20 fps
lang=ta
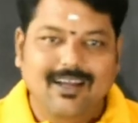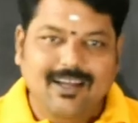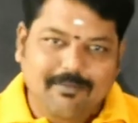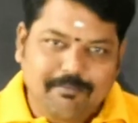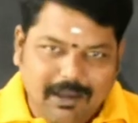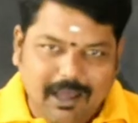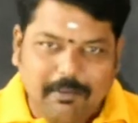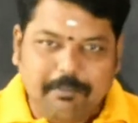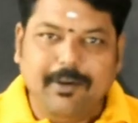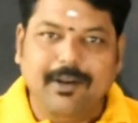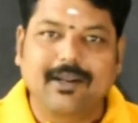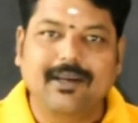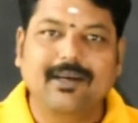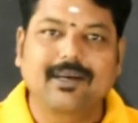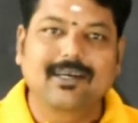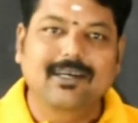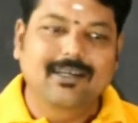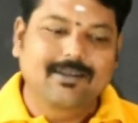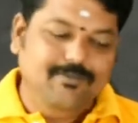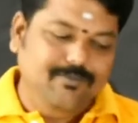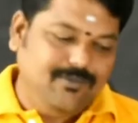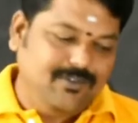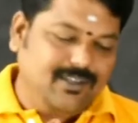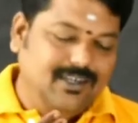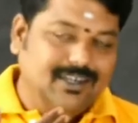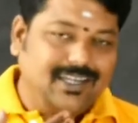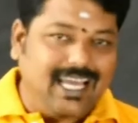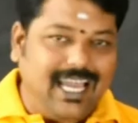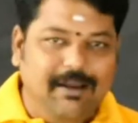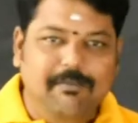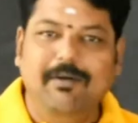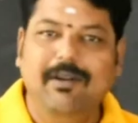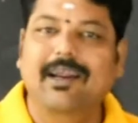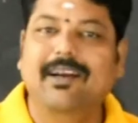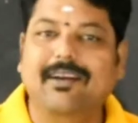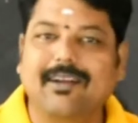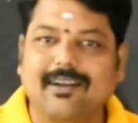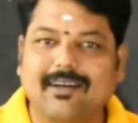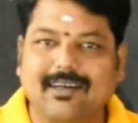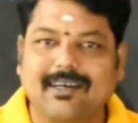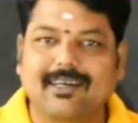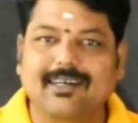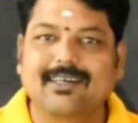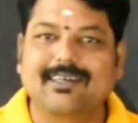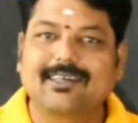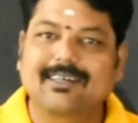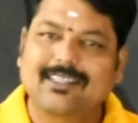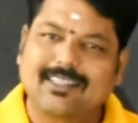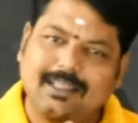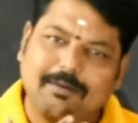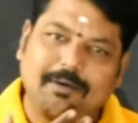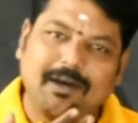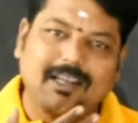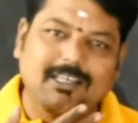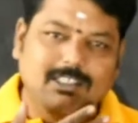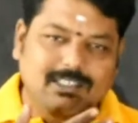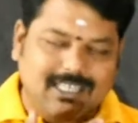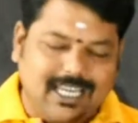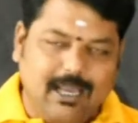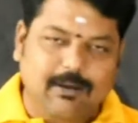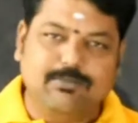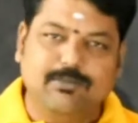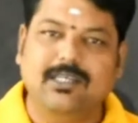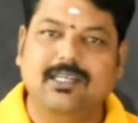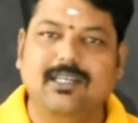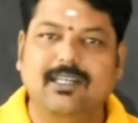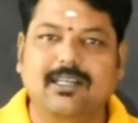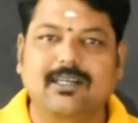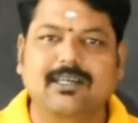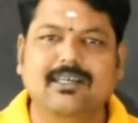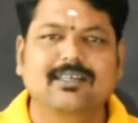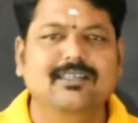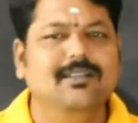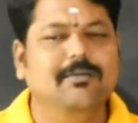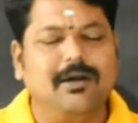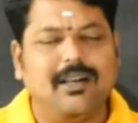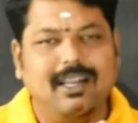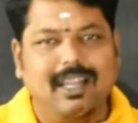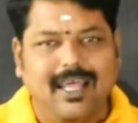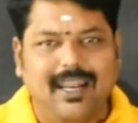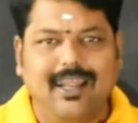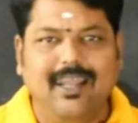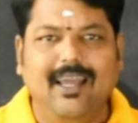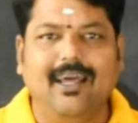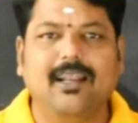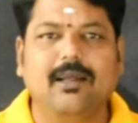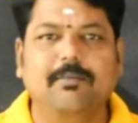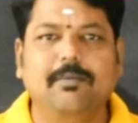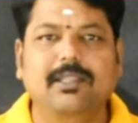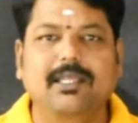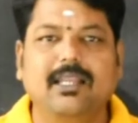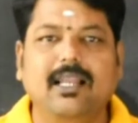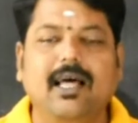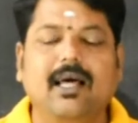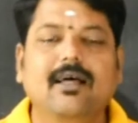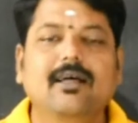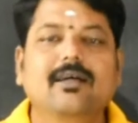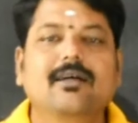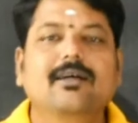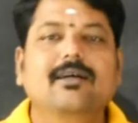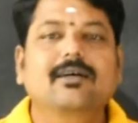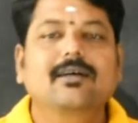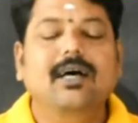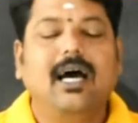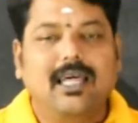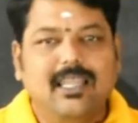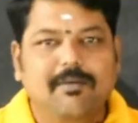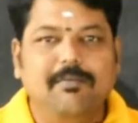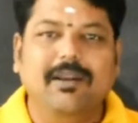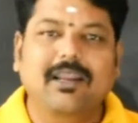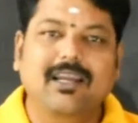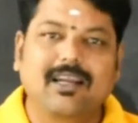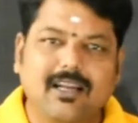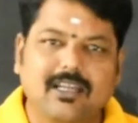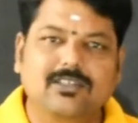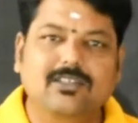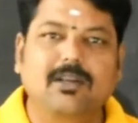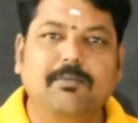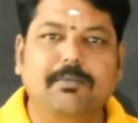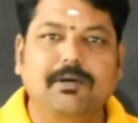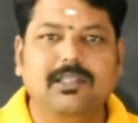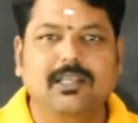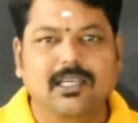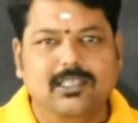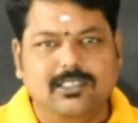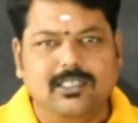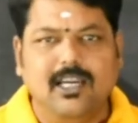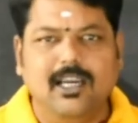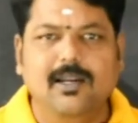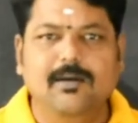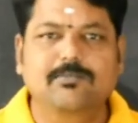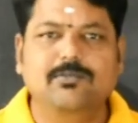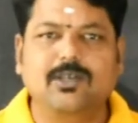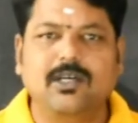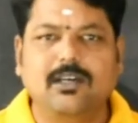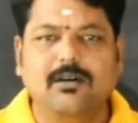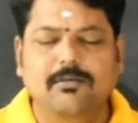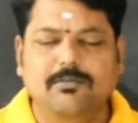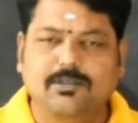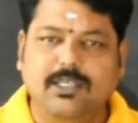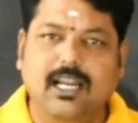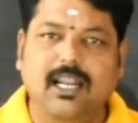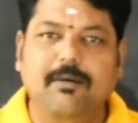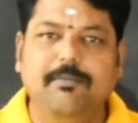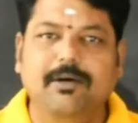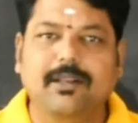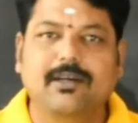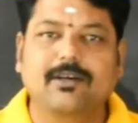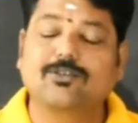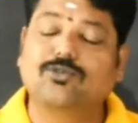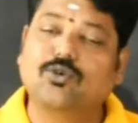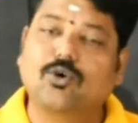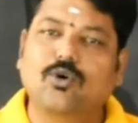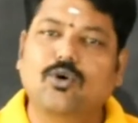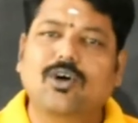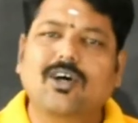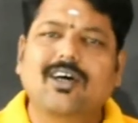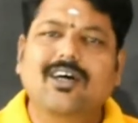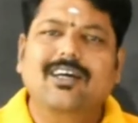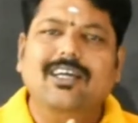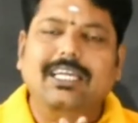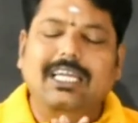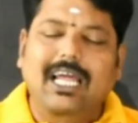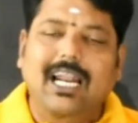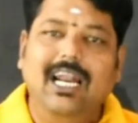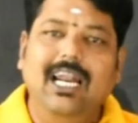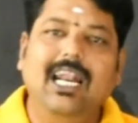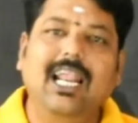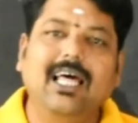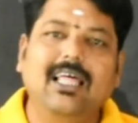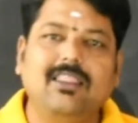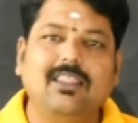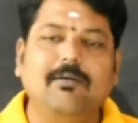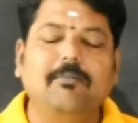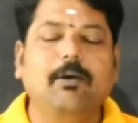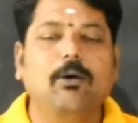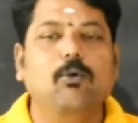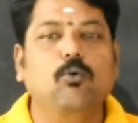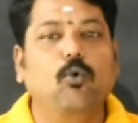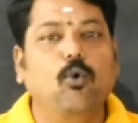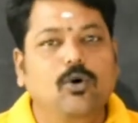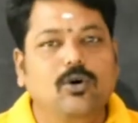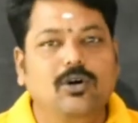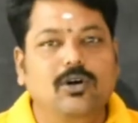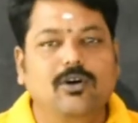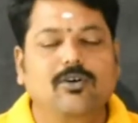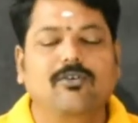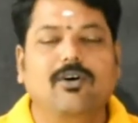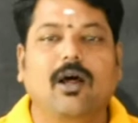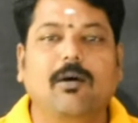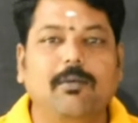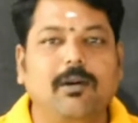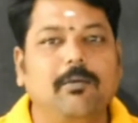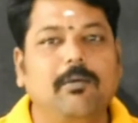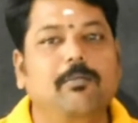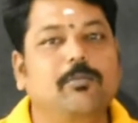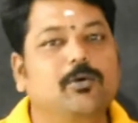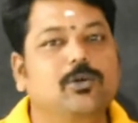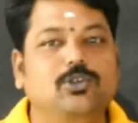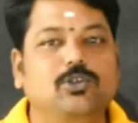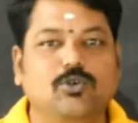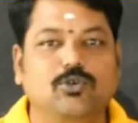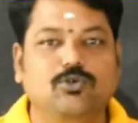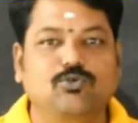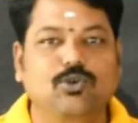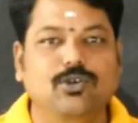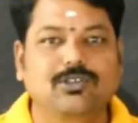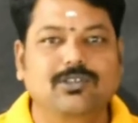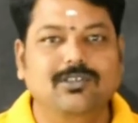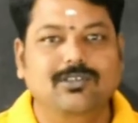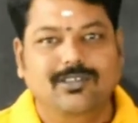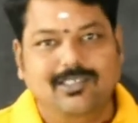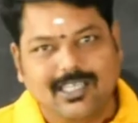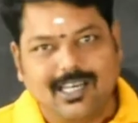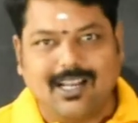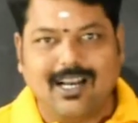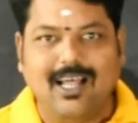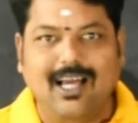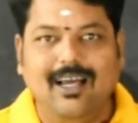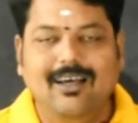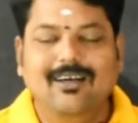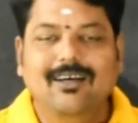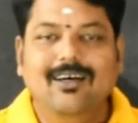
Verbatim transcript: மேப் இருக்குது டைம்லைன் இருக்குது இந்த மாதிரி கேப்சன் இருக்குது இந்த மாதிரி நிறையா இருக்குது பார்த்தீங்களா அதே மாதிரி இங்கிலீஷ்லையும் பார்த்தீங்கன்னா சினானிம்ஸ் ஆண்டனிம்ஸ் எல்லாமே இருக்குது ஸோ எல்லாத்தையுமே ஒன்று விடாமல் நம்ம முடிச்சிடும் ஸ்டூடெண்ட்ஸ் சரிங்களா